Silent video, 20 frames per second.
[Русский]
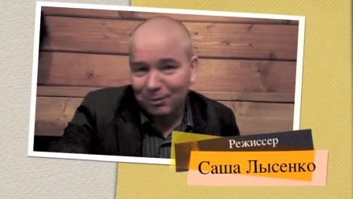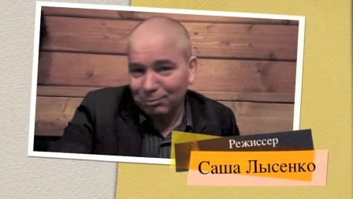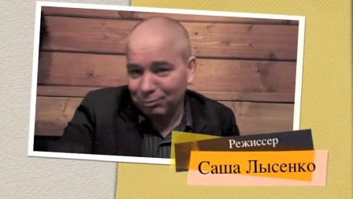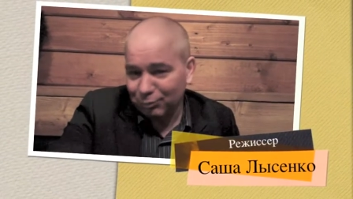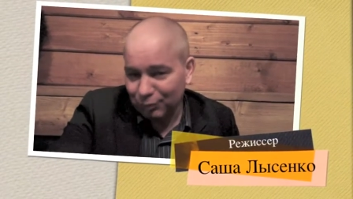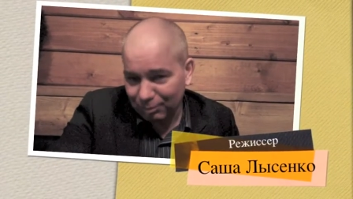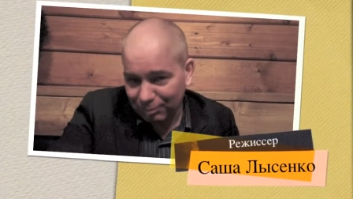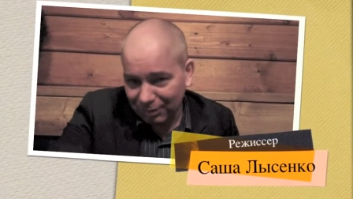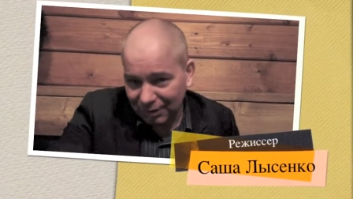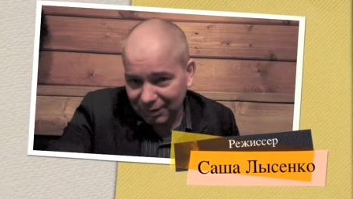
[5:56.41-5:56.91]

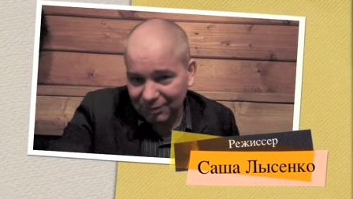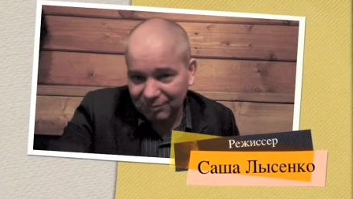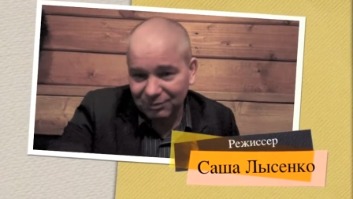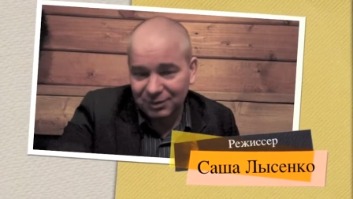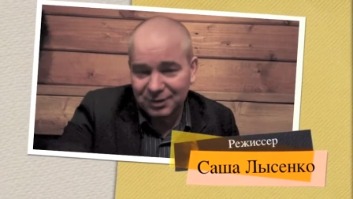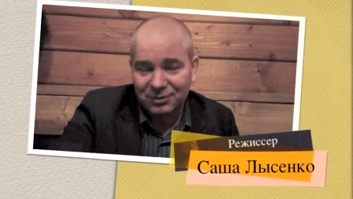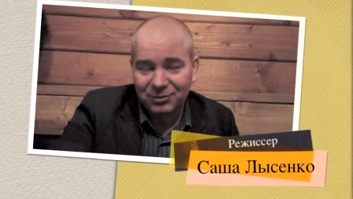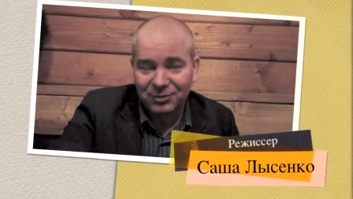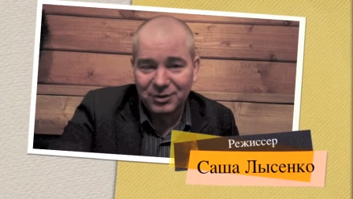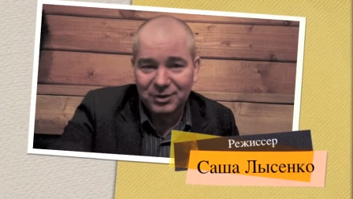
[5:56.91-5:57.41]
Будем рады
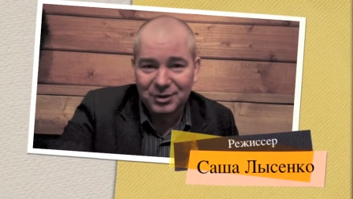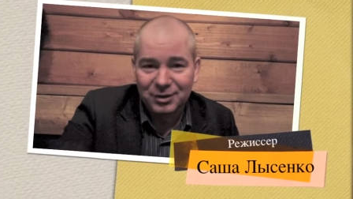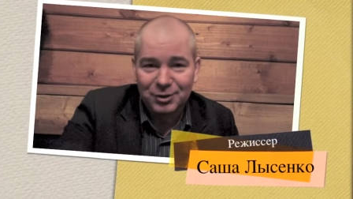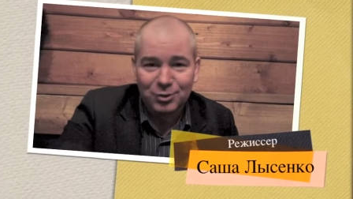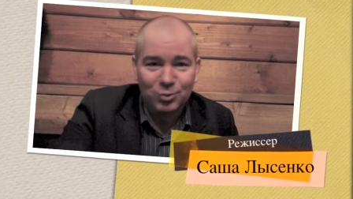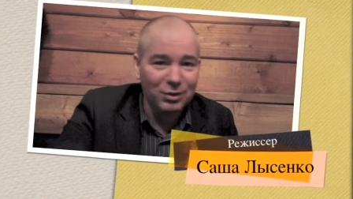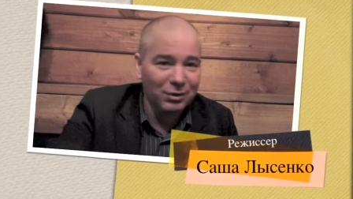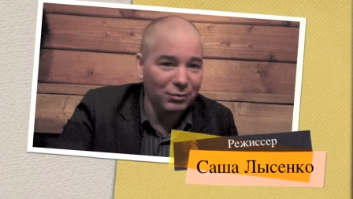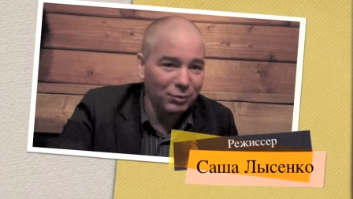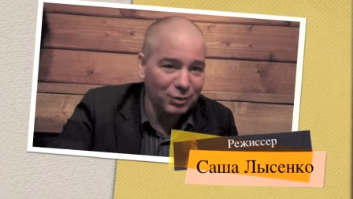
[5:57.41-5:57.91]
вас видеть, с
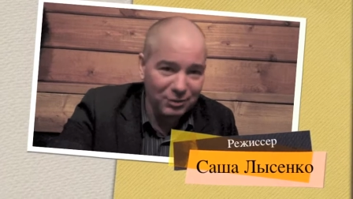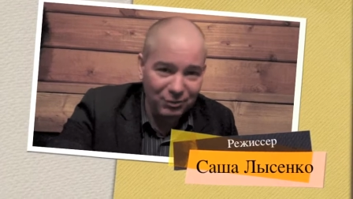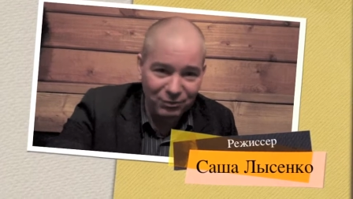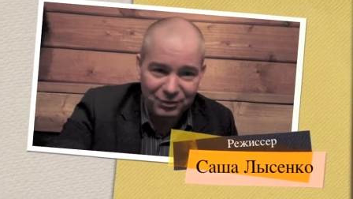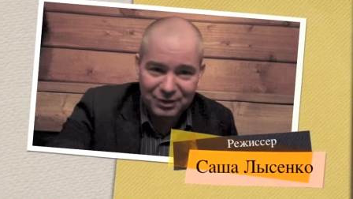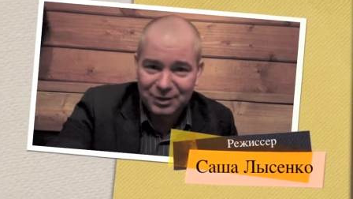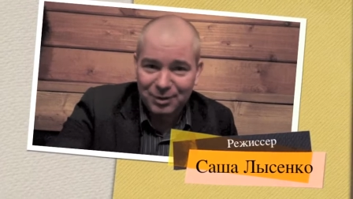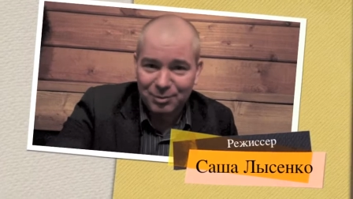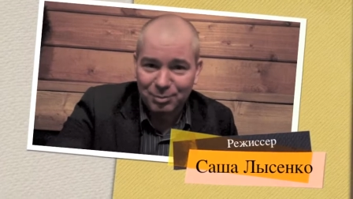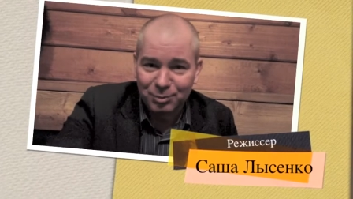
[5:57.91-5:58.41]
удовольствием
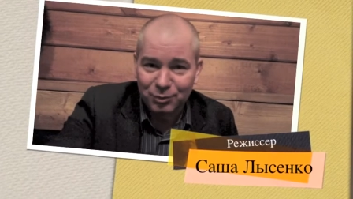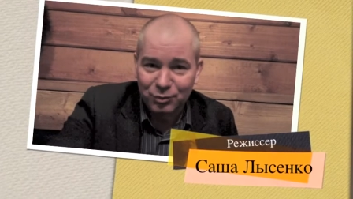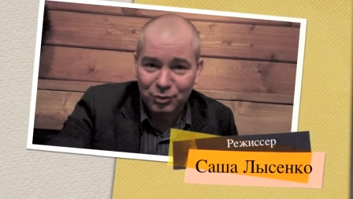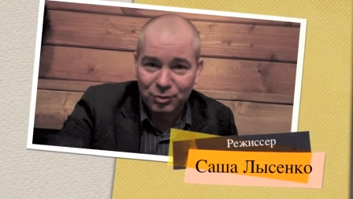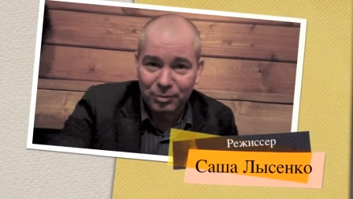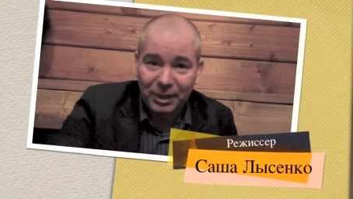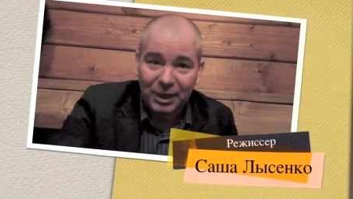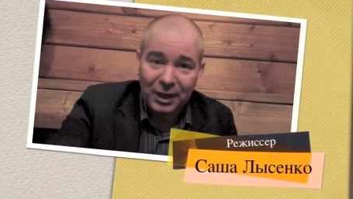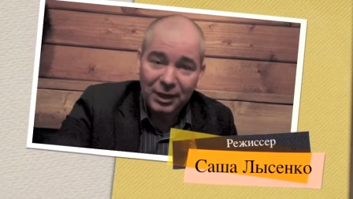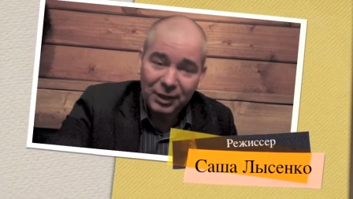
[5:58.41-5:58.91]
вас обслужим.
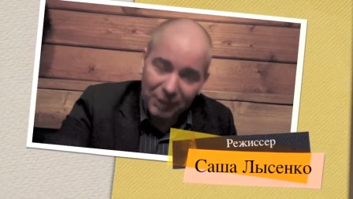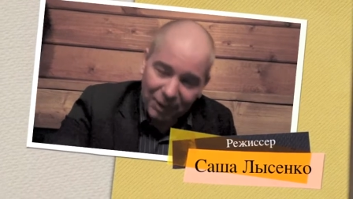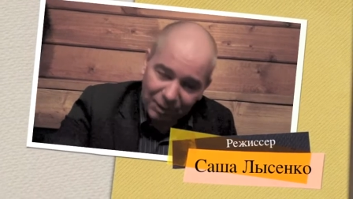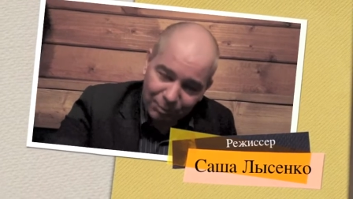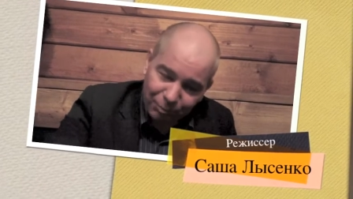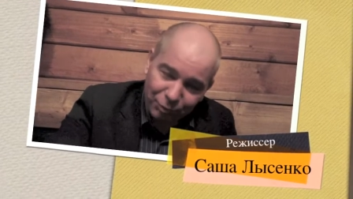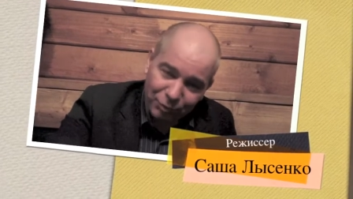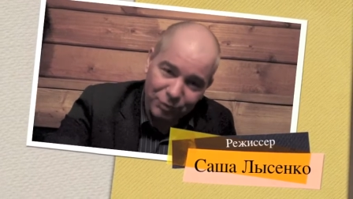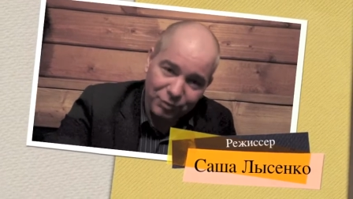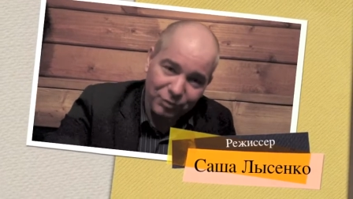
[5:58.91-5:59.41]
Да,
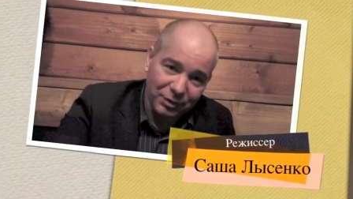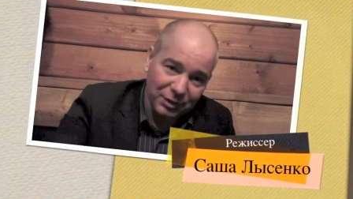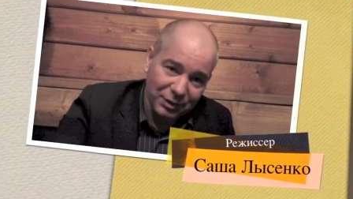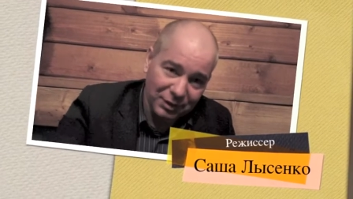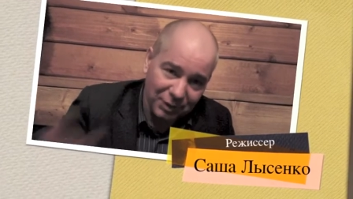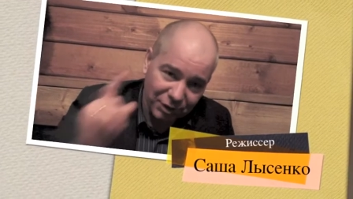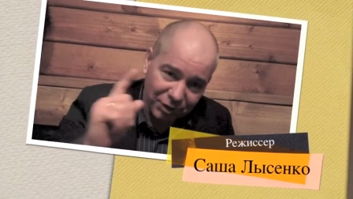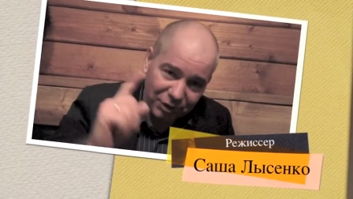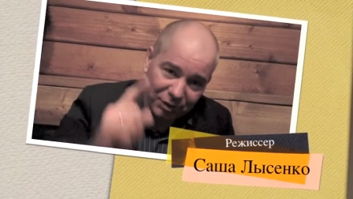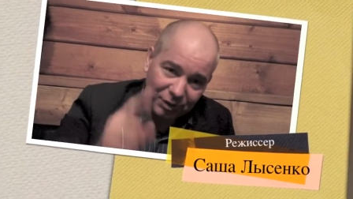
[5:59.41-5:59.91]
пользуйтесь
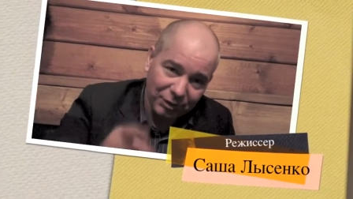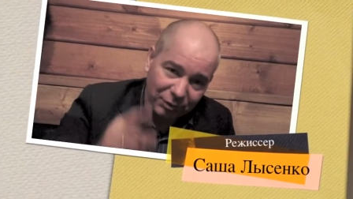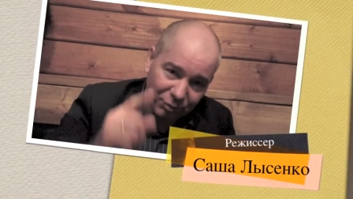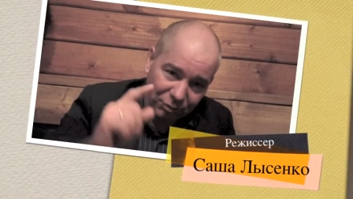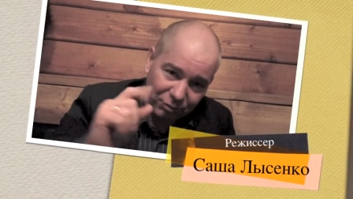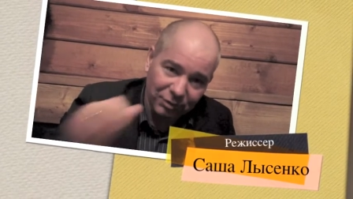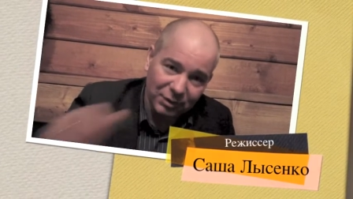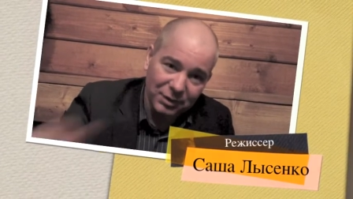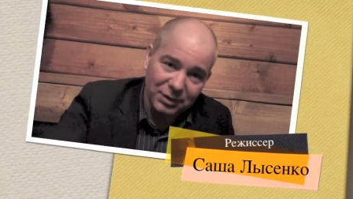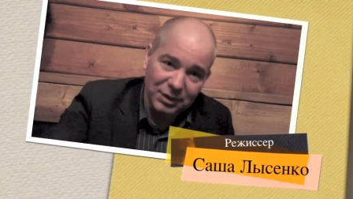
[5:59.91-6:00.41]
нашей
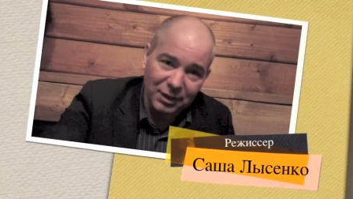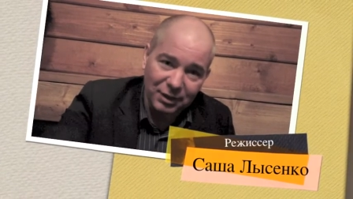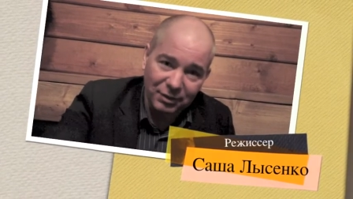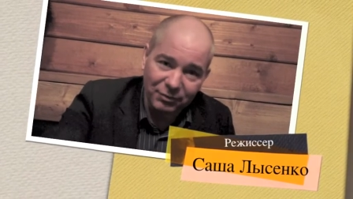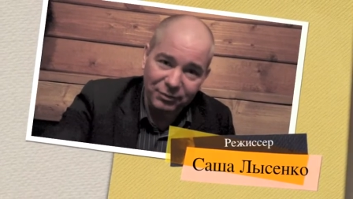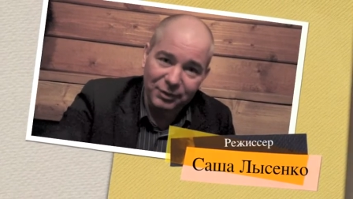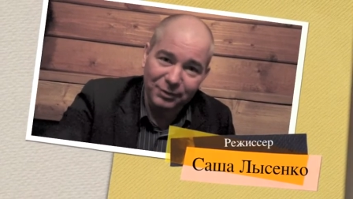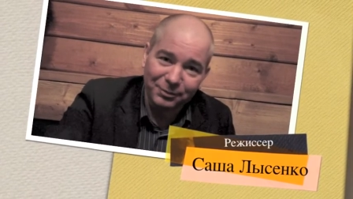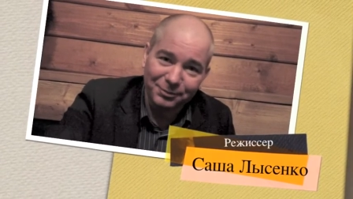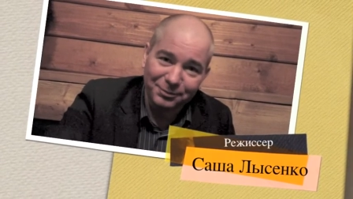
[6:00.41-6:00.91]
электронной
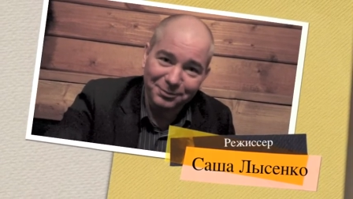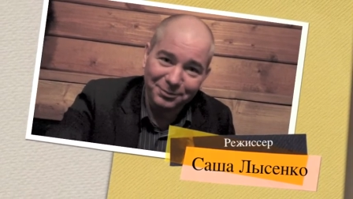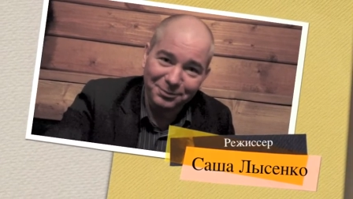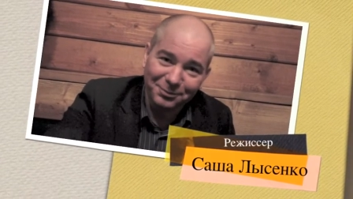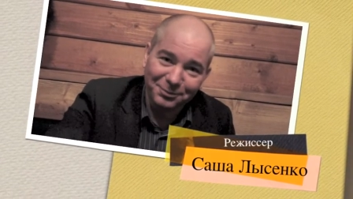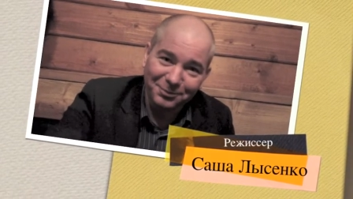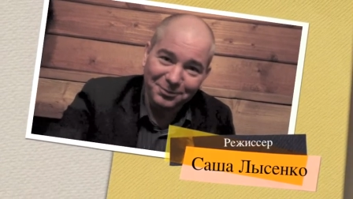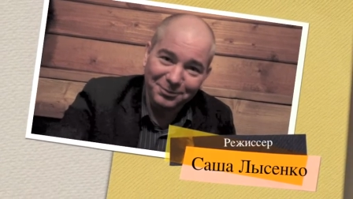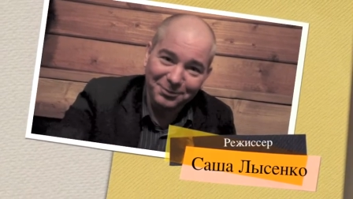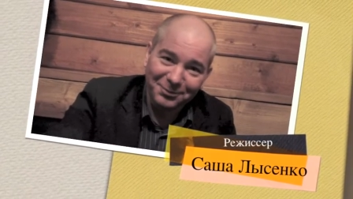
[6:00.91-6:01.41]

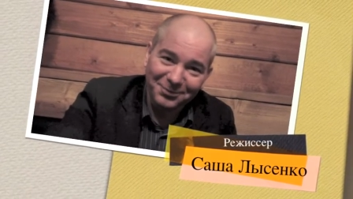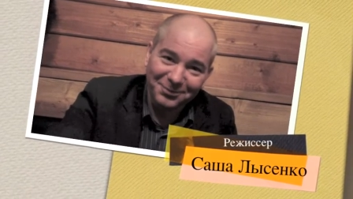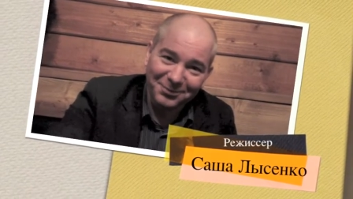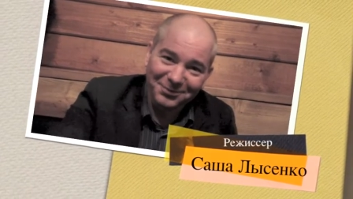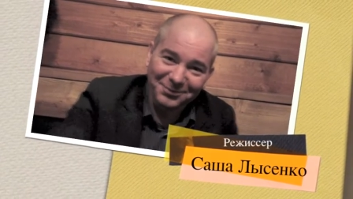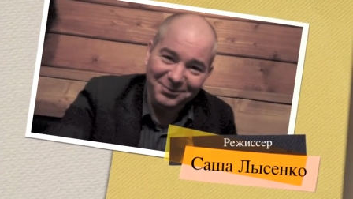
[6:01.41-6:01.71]
заявкой.